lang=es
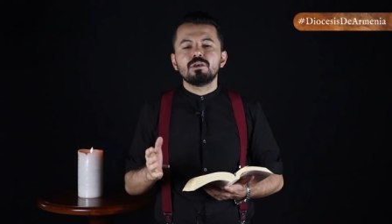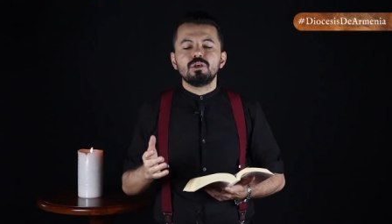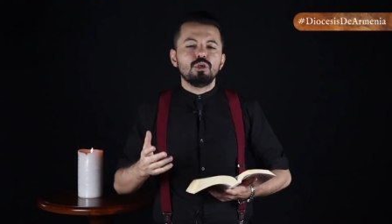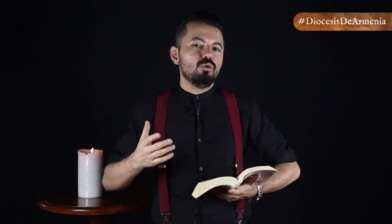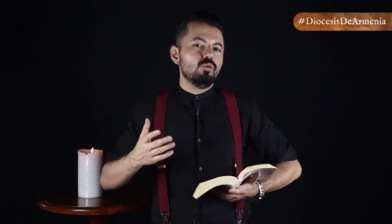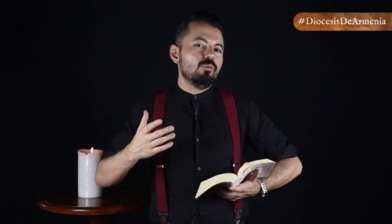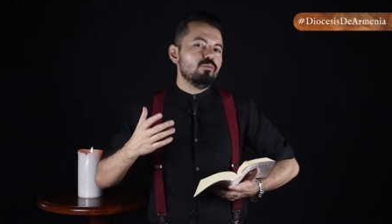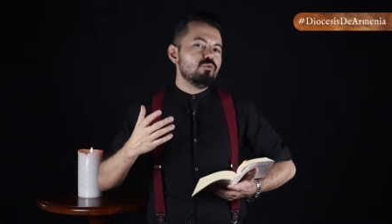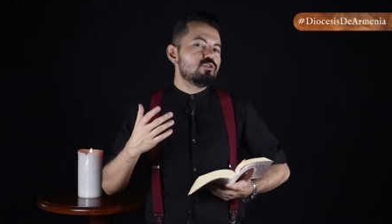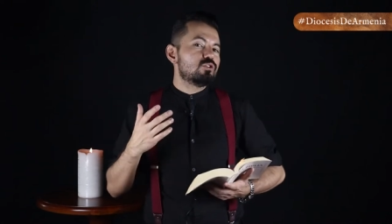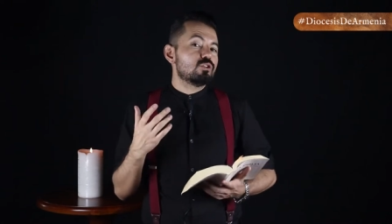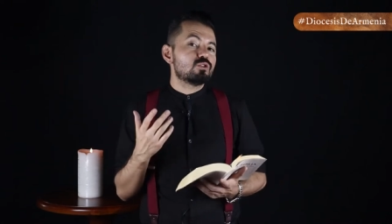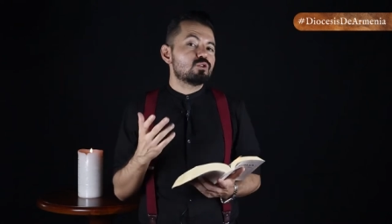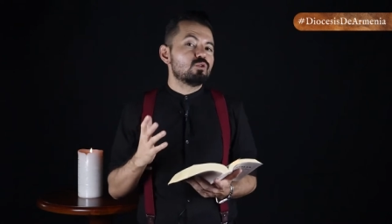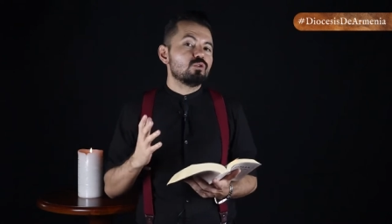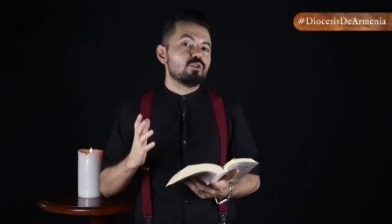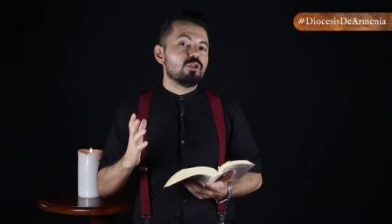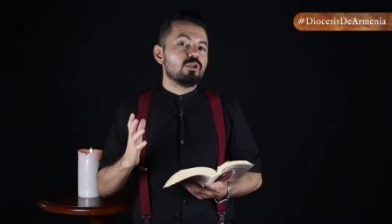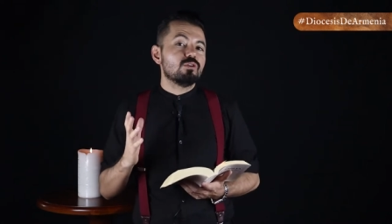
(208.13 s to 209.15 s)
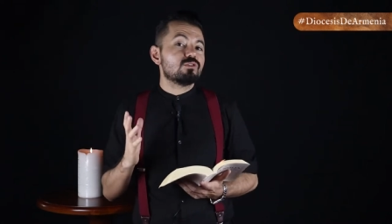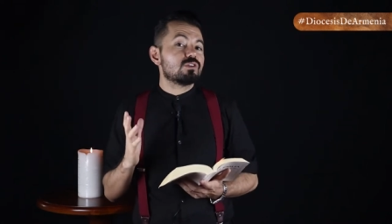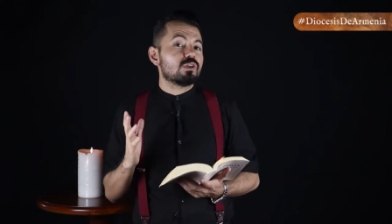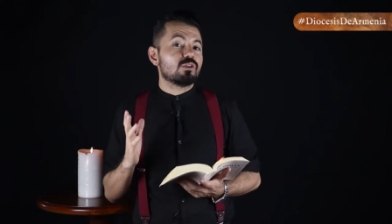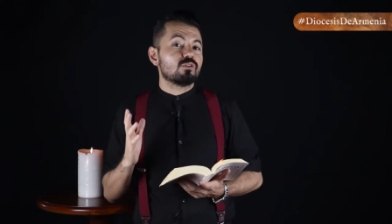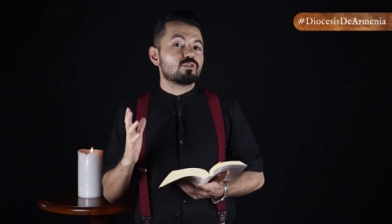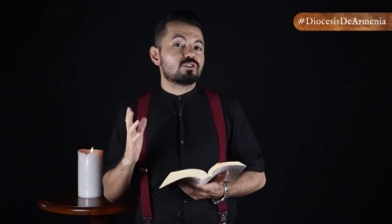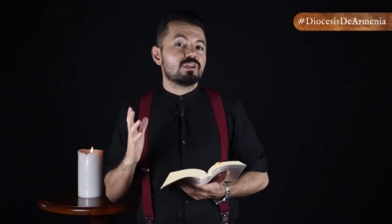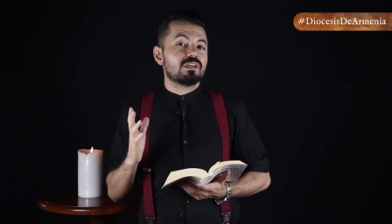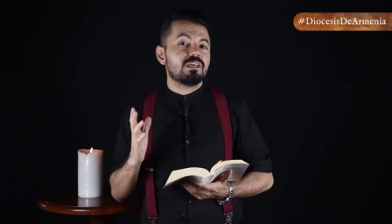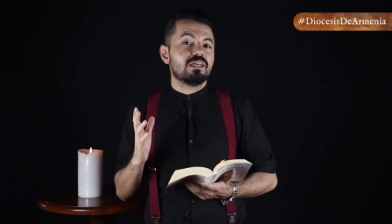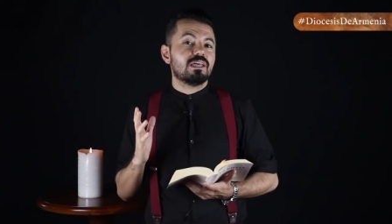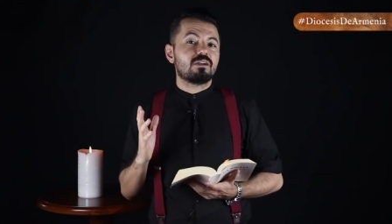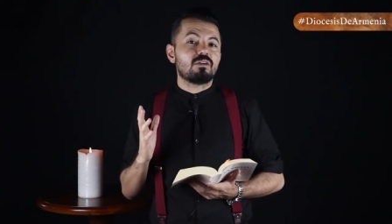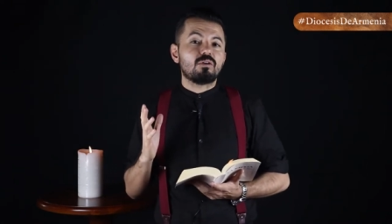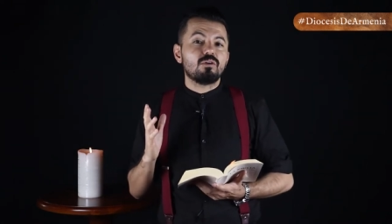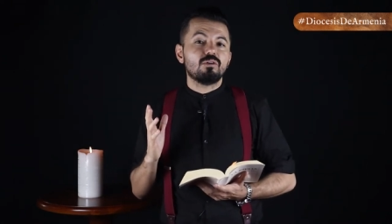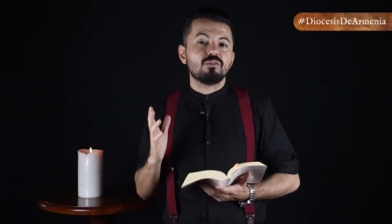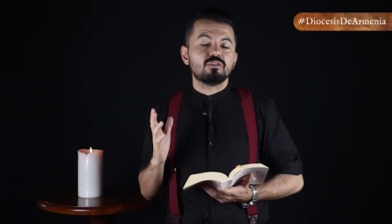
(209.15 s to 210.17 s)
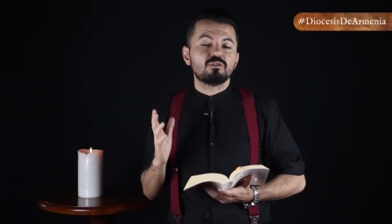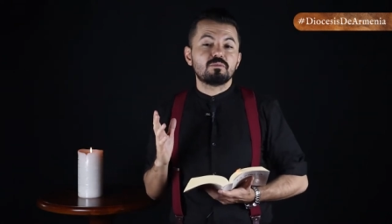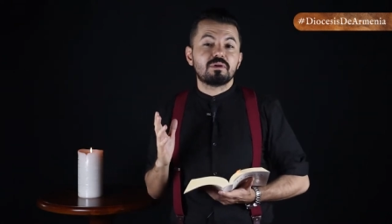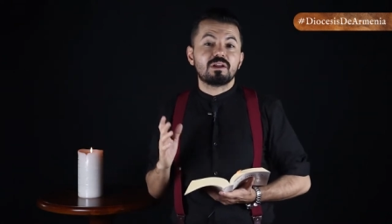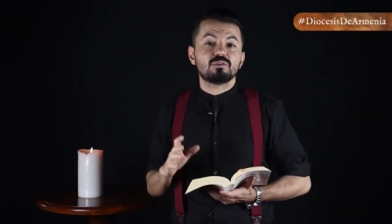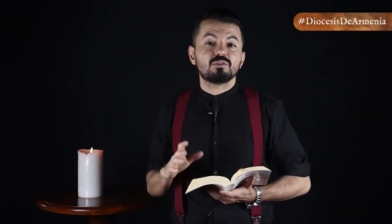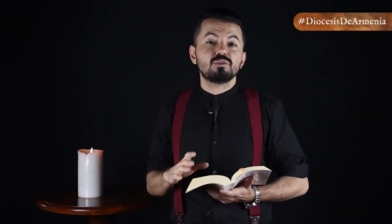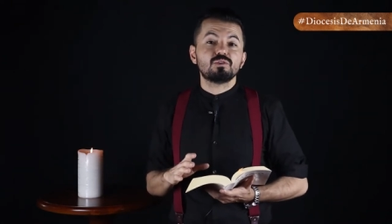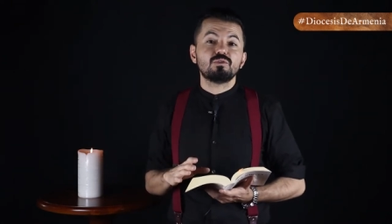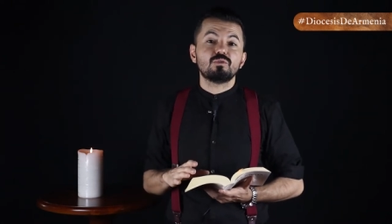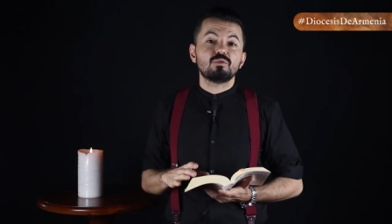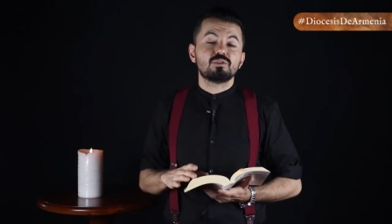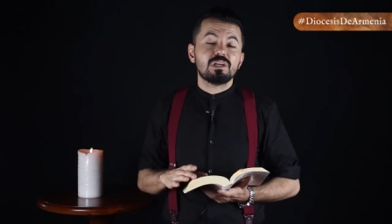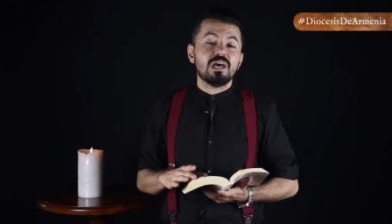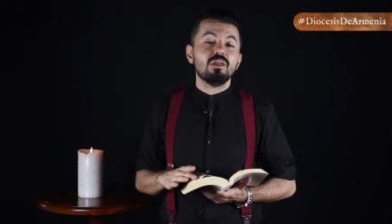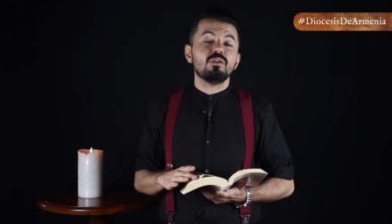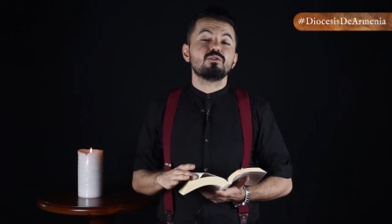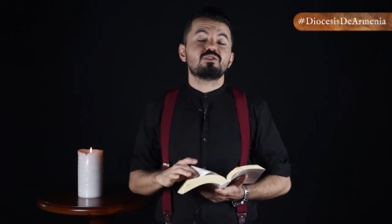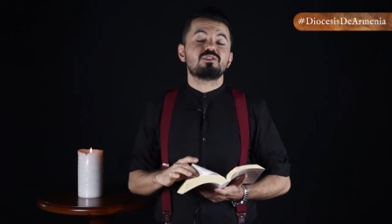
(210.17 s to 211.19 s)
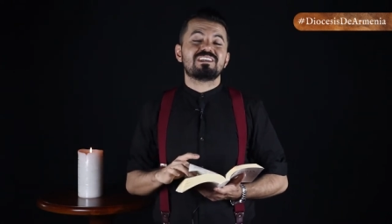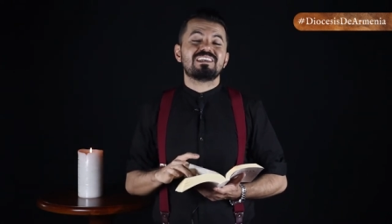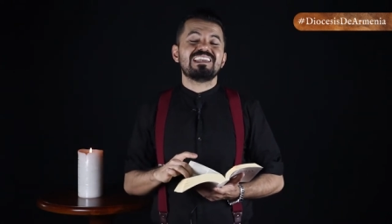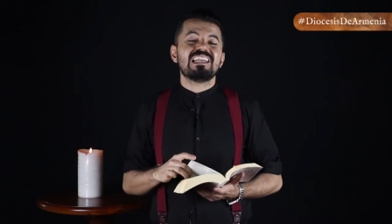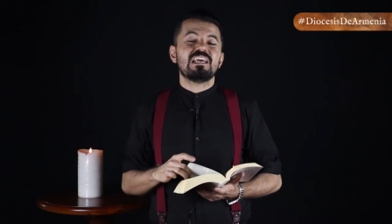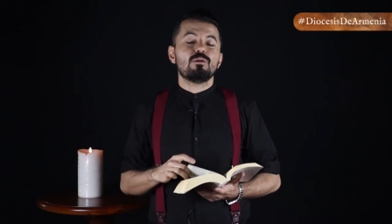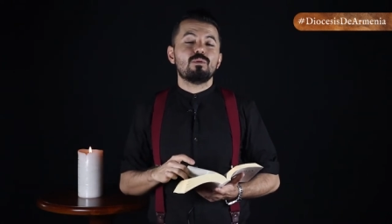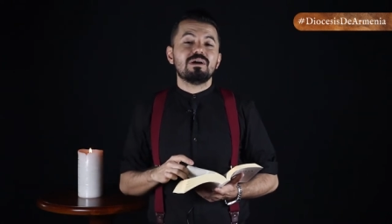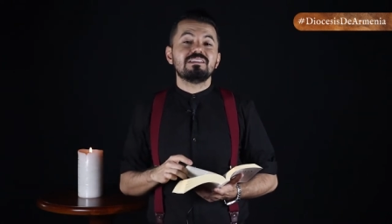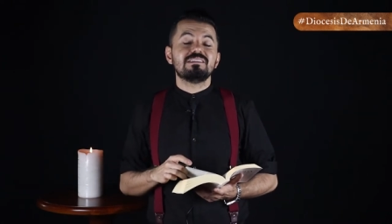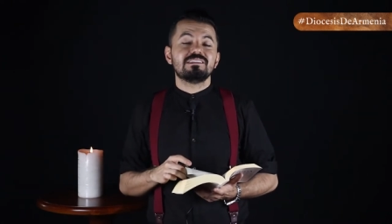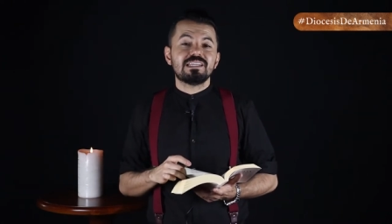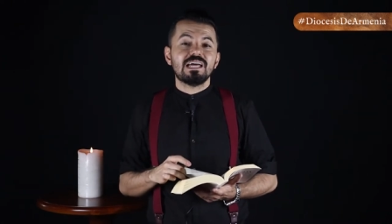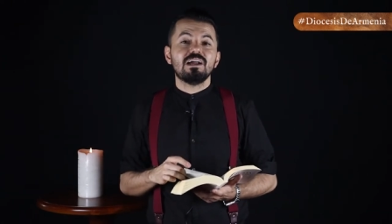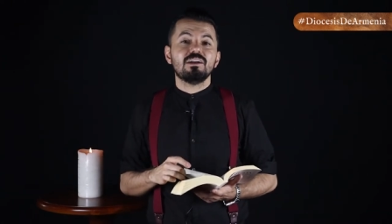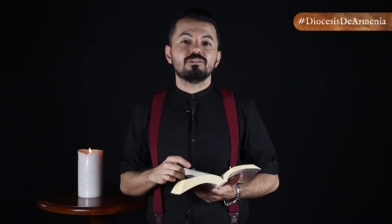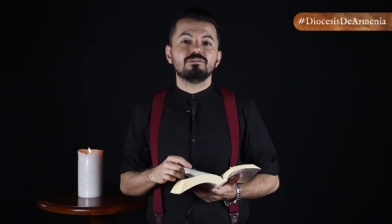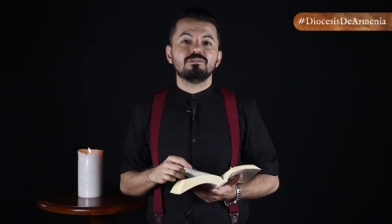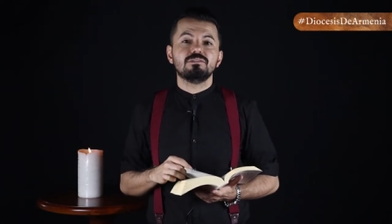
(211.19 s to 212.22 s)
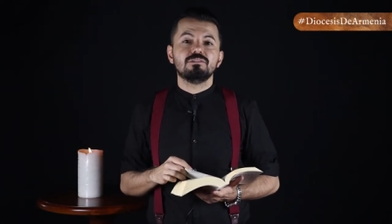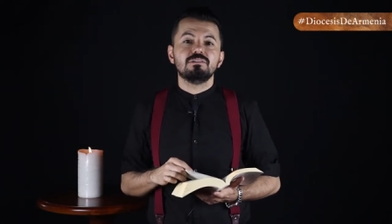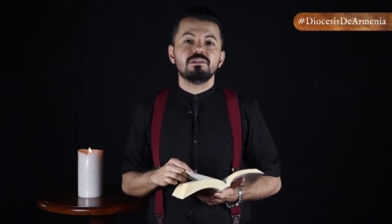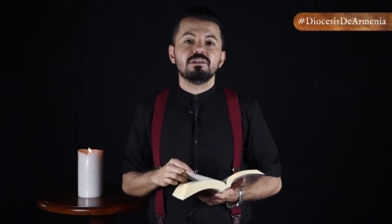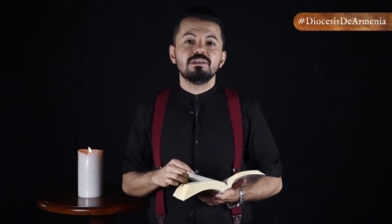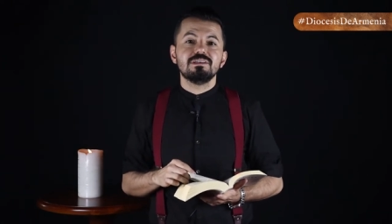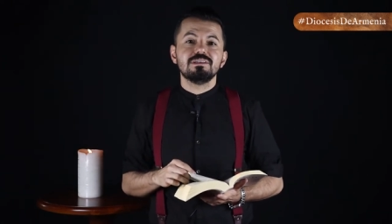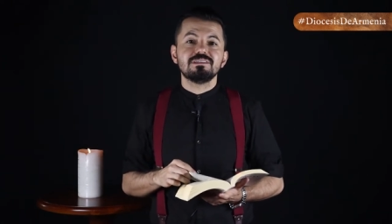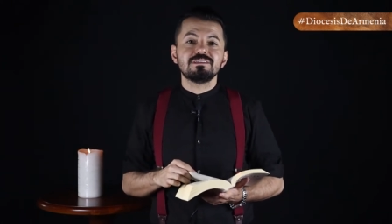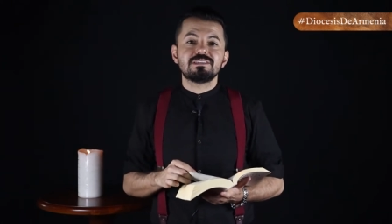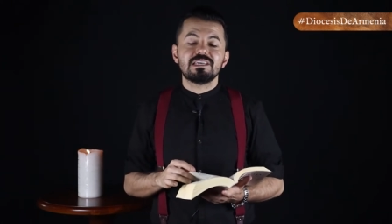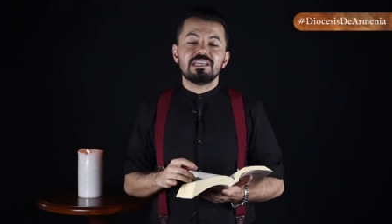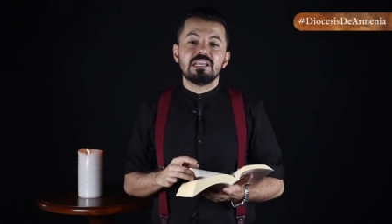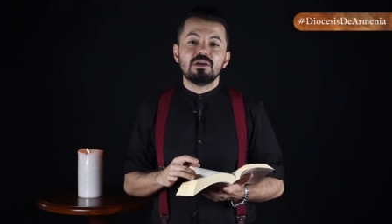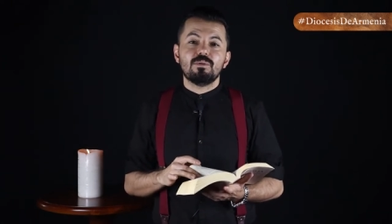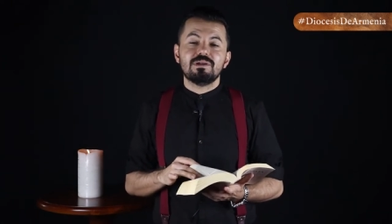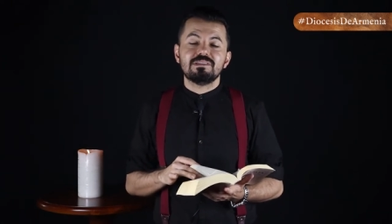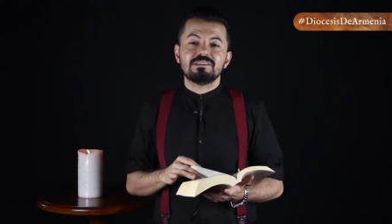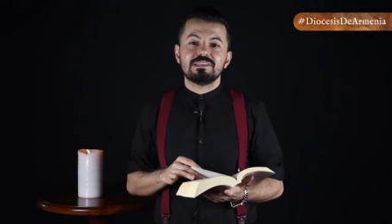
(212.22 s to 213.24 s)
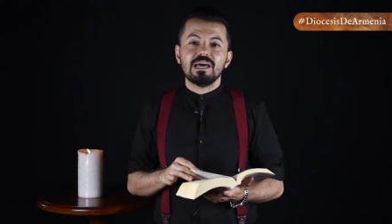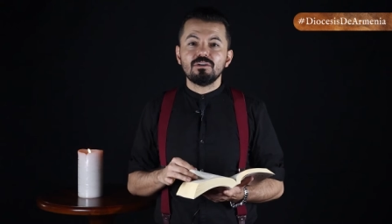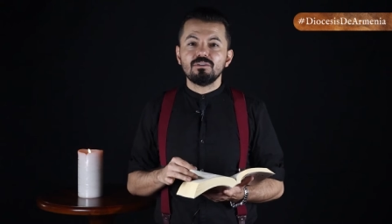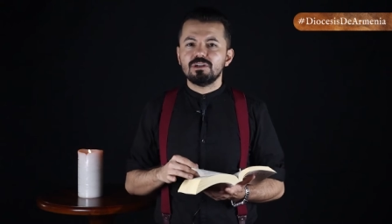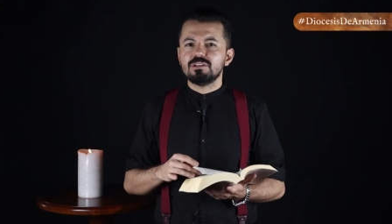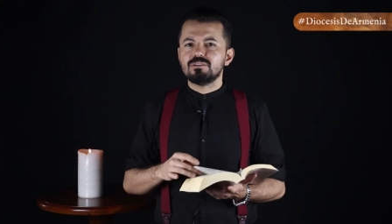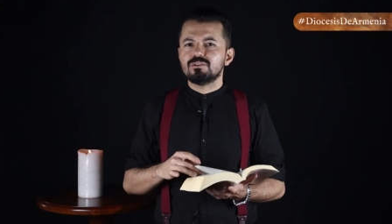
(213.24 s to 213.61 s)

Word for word: Y hubo muchos judíos que no se quedaron con los brazos cruzados, se levantaron, se levantaron.